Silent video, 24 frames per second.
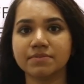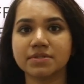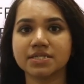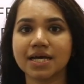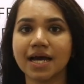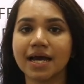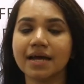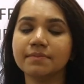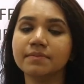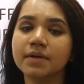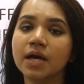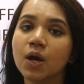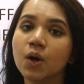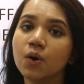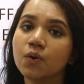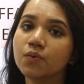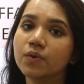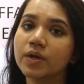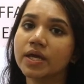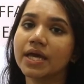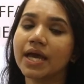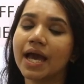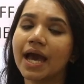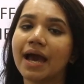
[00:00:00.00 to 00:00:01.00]
টাইম
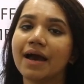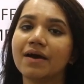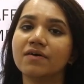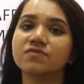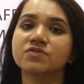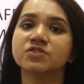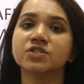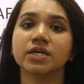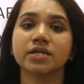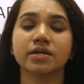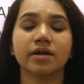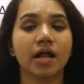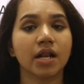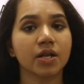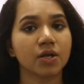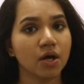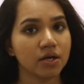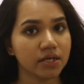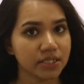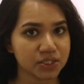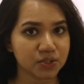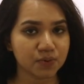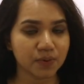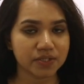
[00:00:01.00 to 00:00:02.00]
উই হ্যাভ জেনারেল
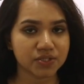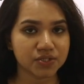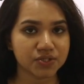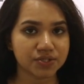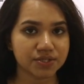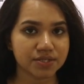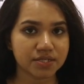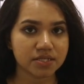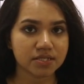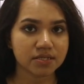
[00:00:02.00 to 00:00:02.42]
নলেজ কোয়েশ্চেন্স